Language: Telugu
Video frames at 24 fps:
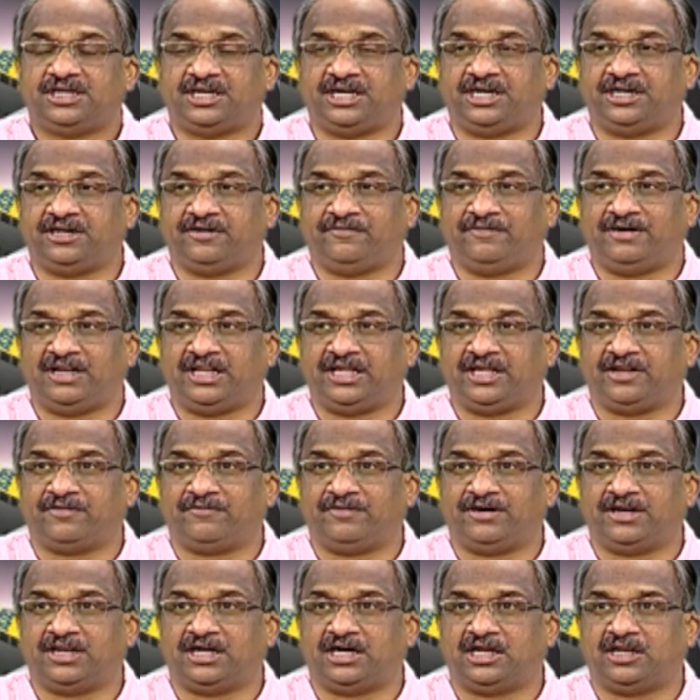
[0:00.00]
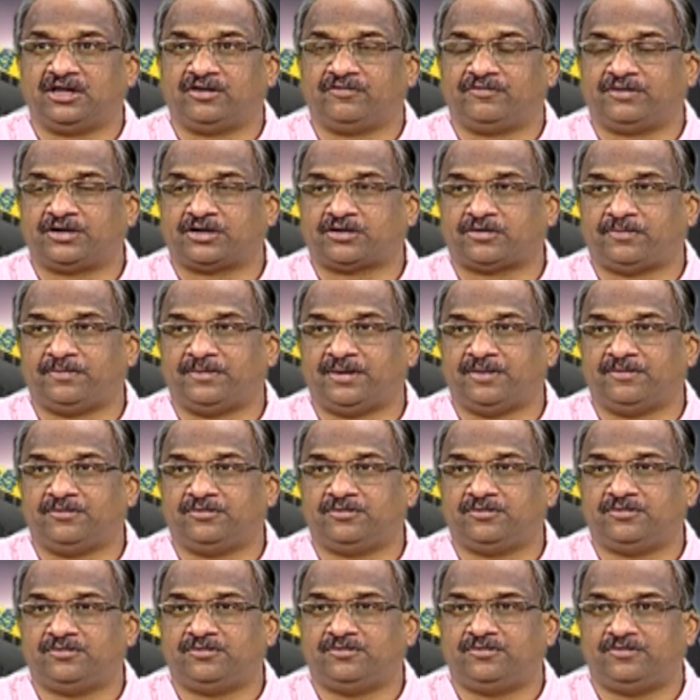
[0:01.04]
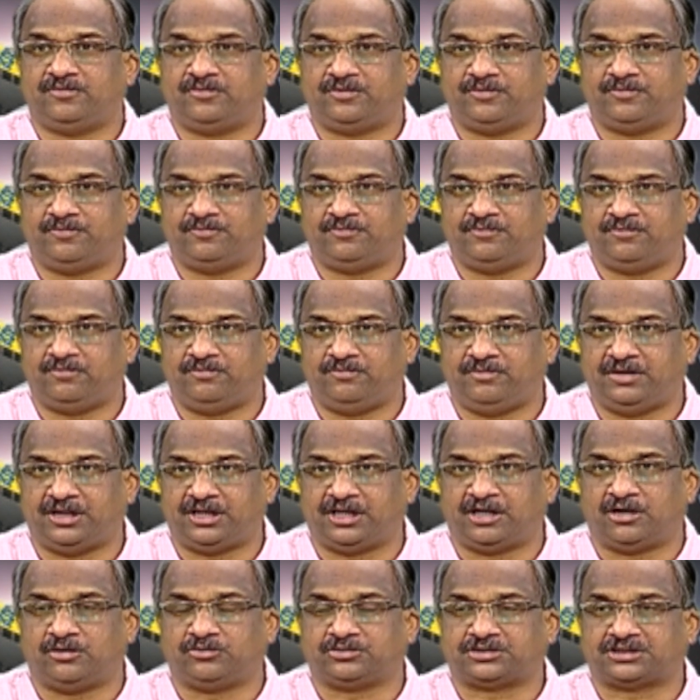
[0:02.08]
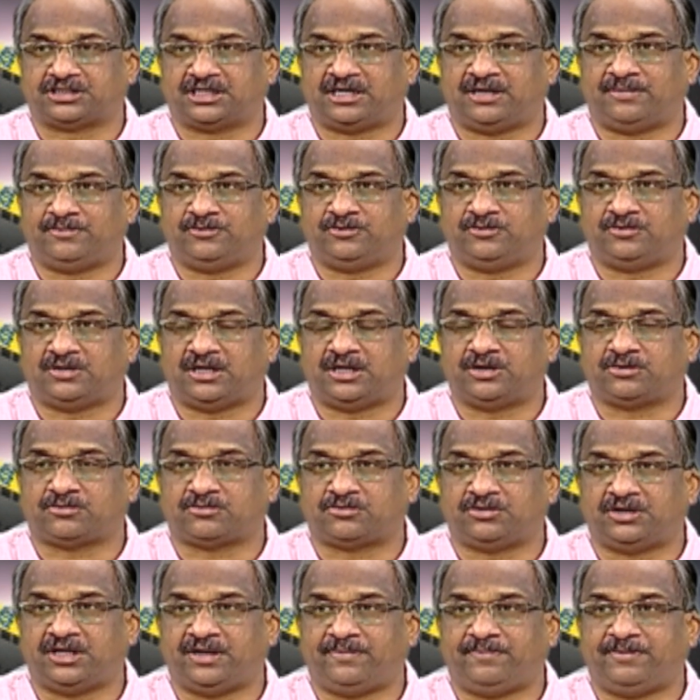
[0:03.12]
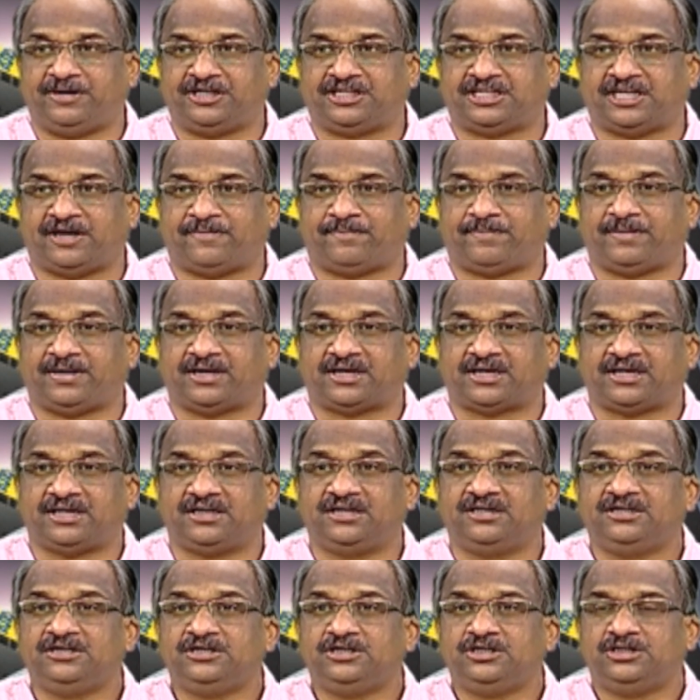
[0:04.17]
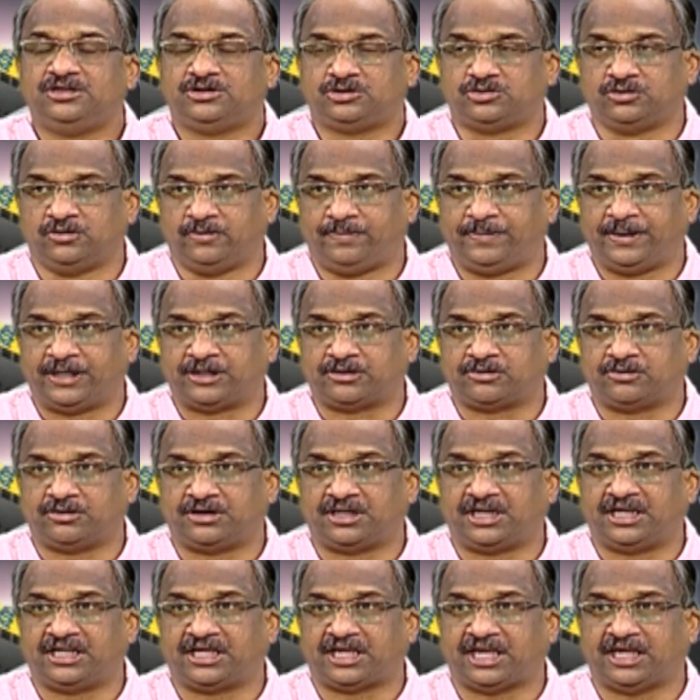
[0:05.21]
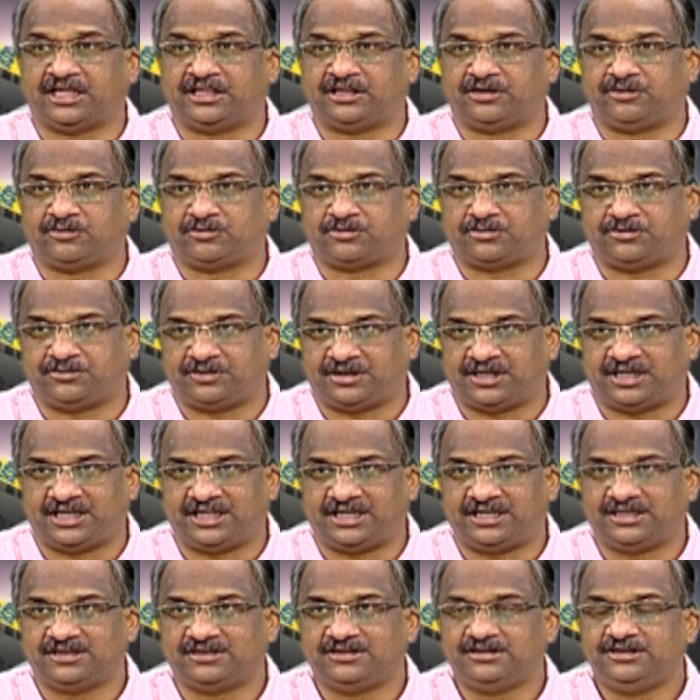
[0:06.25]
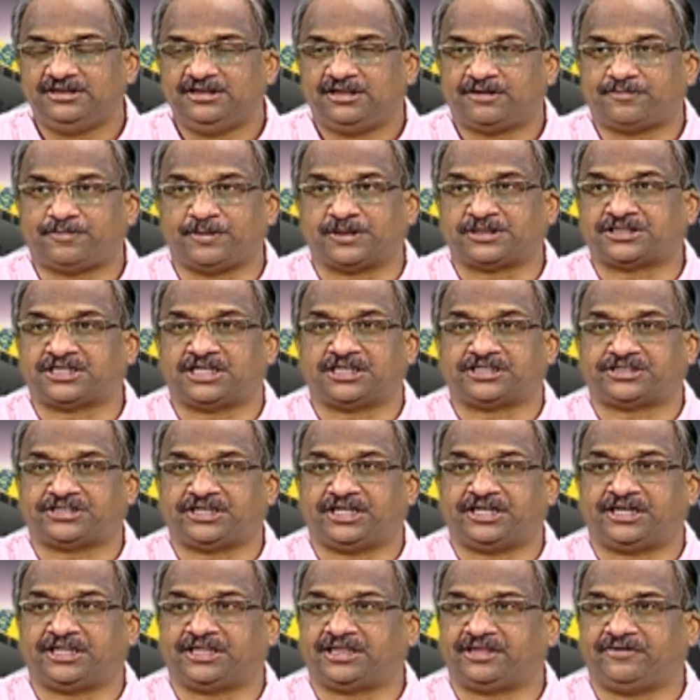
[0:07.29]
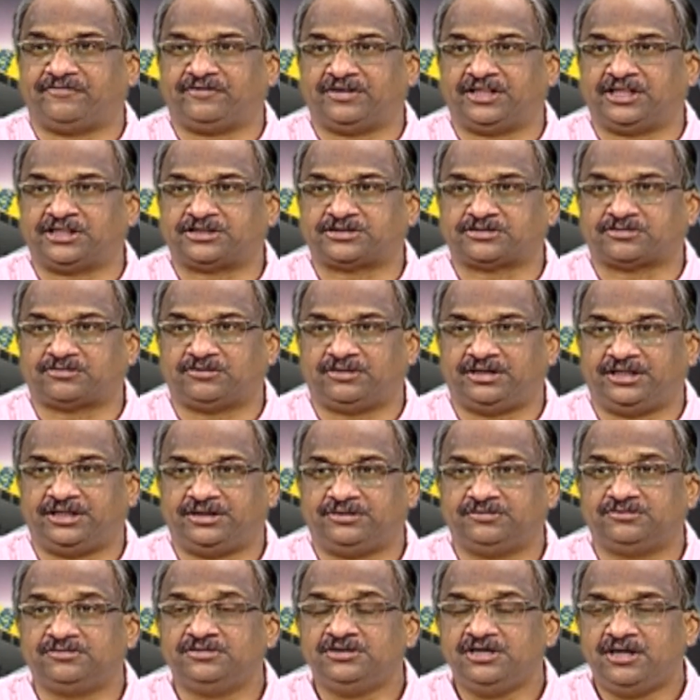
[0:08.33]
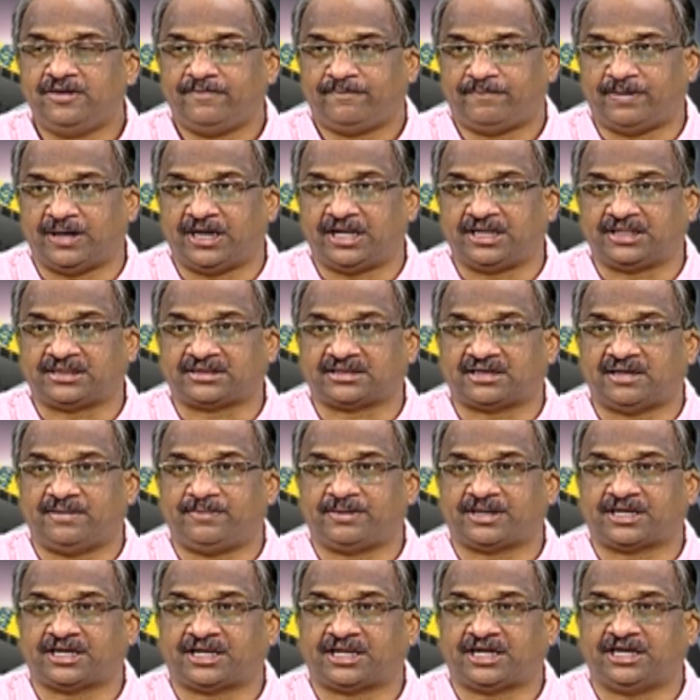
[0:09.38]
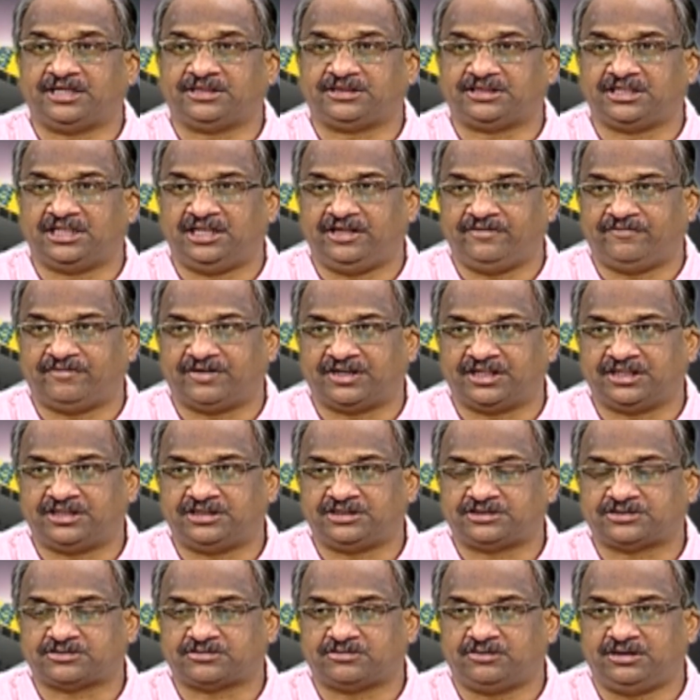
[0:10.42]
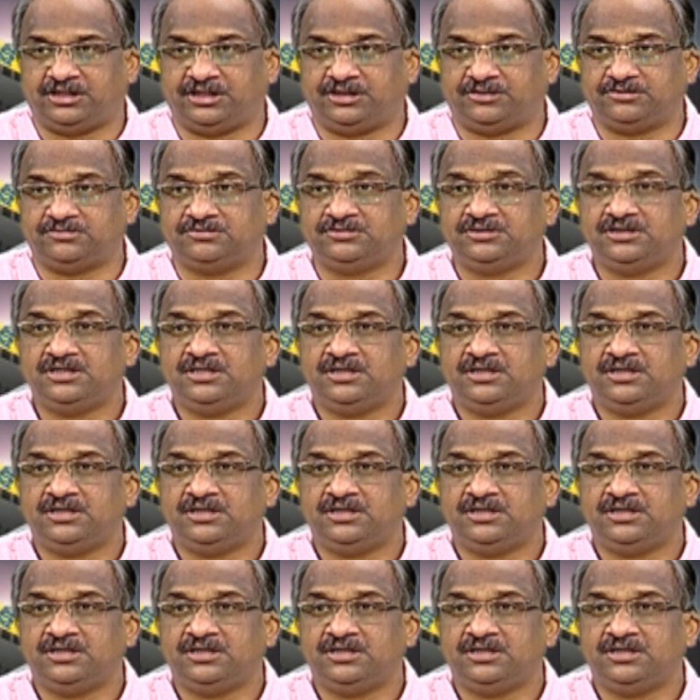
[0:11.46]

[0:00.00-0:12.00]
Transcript: రెండు వేల ఇరవై నాలుగు వరకు మేము మెరుగవుతాము అనుకునే బీజేపీకి చూపెట్టుకోవడానికి ఏదైనా ఒకటి ఉండాలి స్పెషల్ స్టేటస్ ఇవ్వదలుచుకోలేదు పారిశ్రామిక రాయితీలు ఇవ్వదలుచుకోలేదు